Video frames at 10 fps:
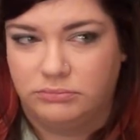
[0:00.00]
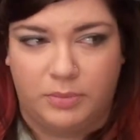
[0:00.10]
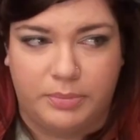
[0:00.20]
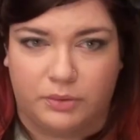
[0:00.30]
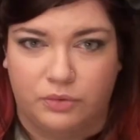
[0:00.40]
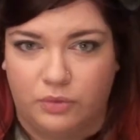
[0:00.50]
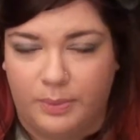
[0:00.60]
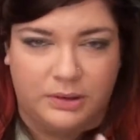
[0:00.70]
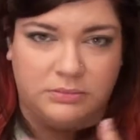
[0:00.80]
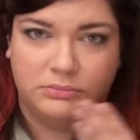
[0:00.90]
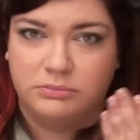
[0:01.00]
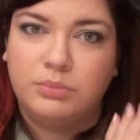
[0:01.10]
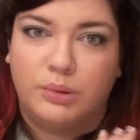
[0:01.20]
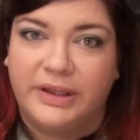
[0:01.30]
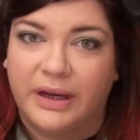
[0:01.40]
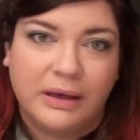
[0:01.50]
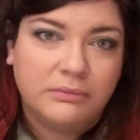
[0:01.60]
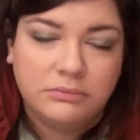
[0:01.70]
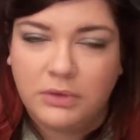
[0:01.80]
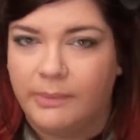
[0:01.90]
il prodotto per pulire
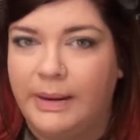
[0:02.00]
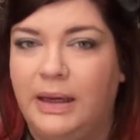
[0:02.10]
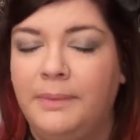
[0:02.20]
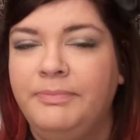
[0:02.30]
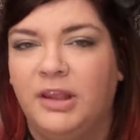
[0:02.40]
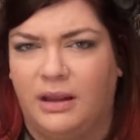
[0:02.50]
la pelle,